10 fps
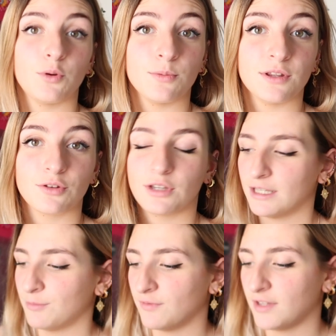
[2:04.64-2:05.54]
premier truc
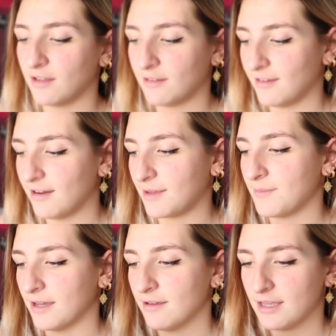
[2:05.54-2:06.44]
qui me vient dans les
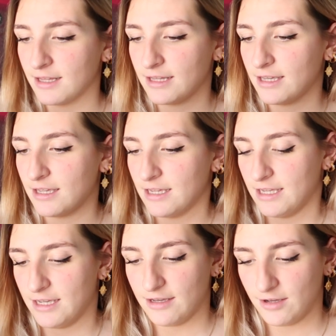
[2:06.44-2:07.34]
mains.
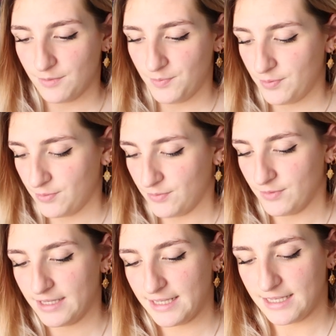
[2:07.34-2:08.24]
Hop
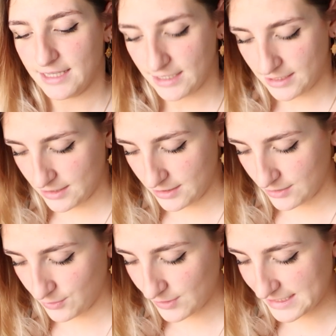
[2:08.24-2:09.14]

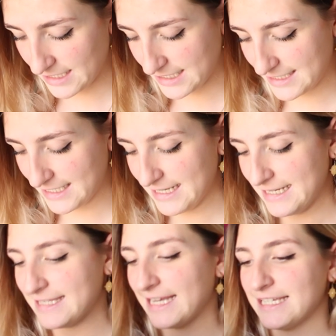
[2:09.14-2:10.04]
de quoi s'agit-il
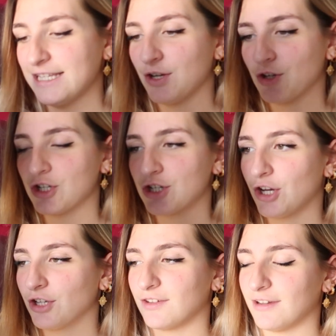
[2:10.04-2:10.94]
Il, s'agit d'un
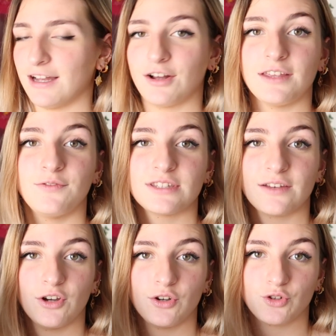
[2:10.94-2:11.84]
short. Alors il faut
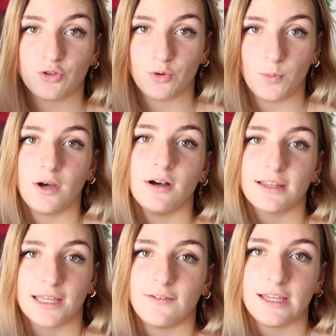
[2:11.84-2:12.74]
savoir que je reprends à
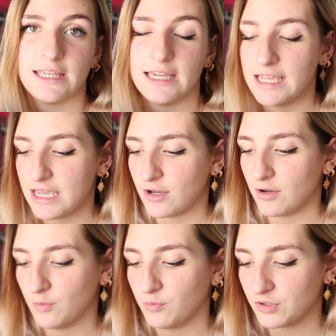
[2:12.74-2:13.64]
travailler.
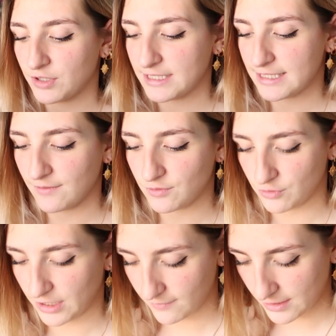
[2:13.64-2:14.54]
Euh, pour ceux qui savent, je
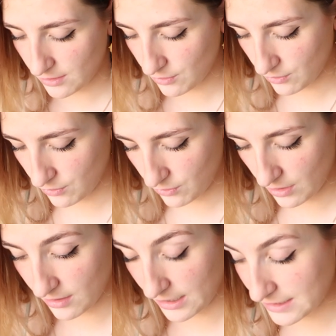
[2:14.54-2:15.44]
travaille euh,
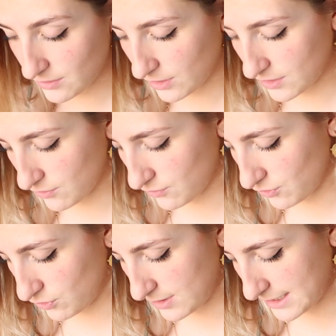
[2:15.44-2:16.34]
en restauration,
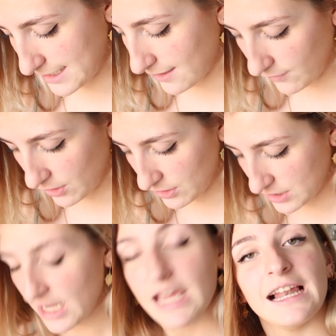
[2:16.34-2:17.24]
je suis serveuse
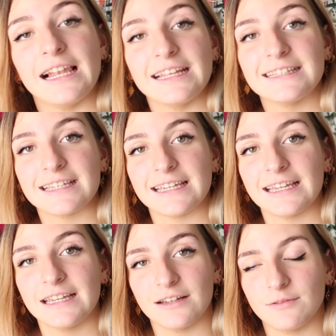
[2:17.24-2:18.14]

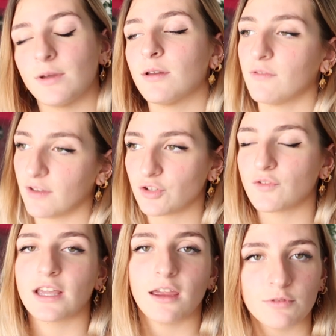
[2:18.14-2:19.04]
l'été, mais enfin je
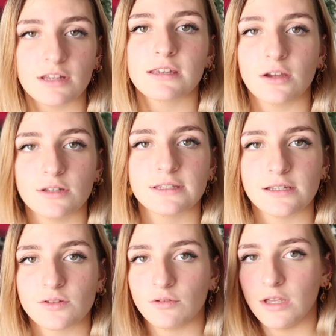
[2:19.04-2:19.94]
fais quand même une assez grosse
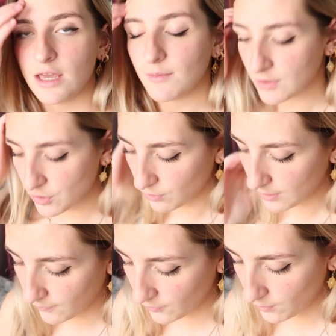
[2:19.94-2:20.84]
saison. Mais du coup
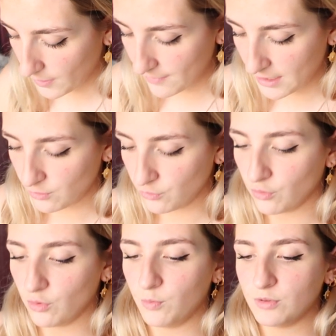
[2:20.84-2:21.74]
il me faut pas mal
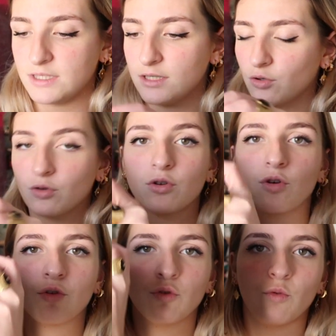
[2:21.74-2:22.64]
de petits trucs
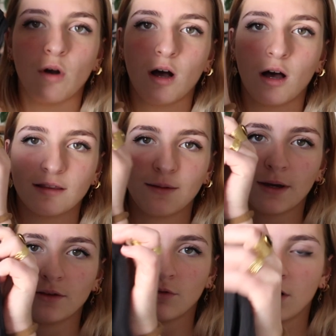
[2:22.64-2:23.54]
euh, noirs, des
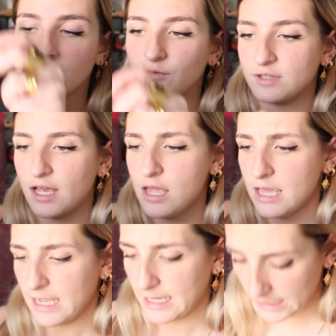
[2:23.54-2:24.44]
bas noirs et tout ça.
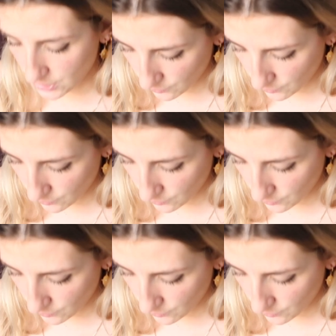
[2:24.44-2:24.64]
Et là